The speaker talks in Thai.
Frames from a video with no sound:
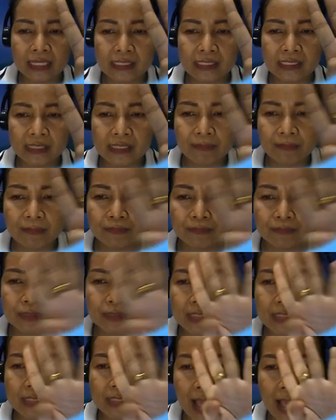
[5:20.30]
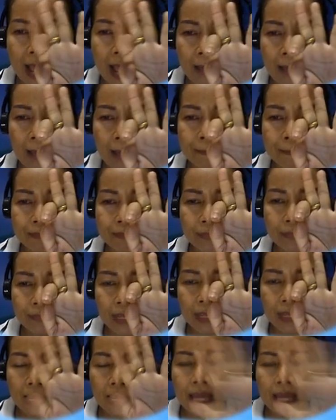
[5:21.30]
543
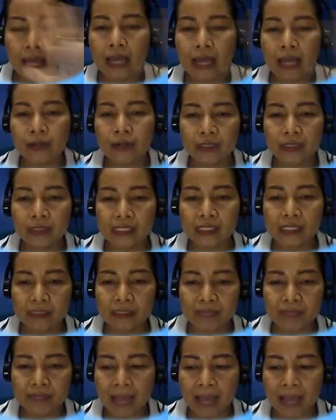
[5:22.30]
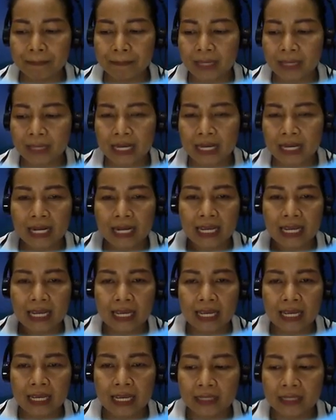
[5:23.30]
นะคะ 543 ปีนั่นเอ
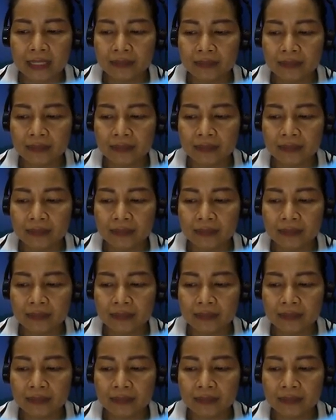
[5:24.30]
ง